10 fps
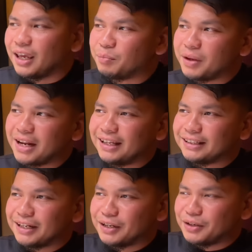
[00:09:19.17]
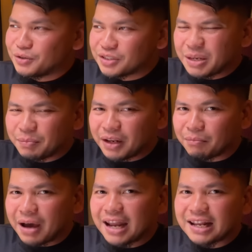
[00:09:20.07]
Ipinakita ng Diyos,
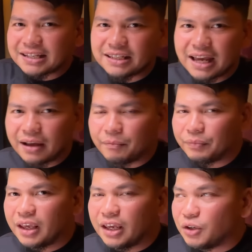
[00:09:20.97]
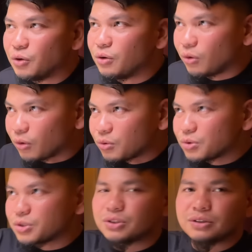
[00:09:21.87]
ipinamalas niya yung
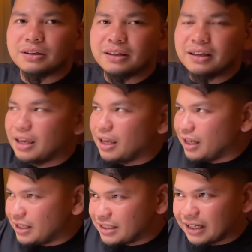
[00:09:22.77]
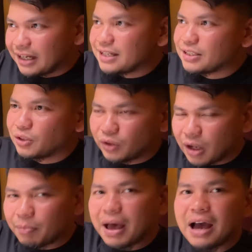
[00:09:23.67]
krus. Si Kristo
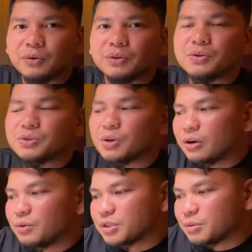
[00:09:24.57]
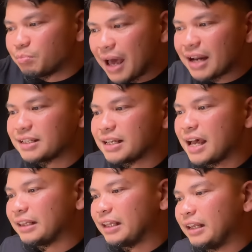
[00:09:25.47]
na pako doon sa krus para
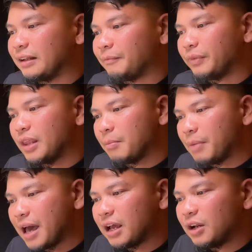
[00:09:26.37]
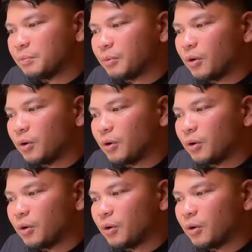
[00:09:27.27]
sa atin. Para ano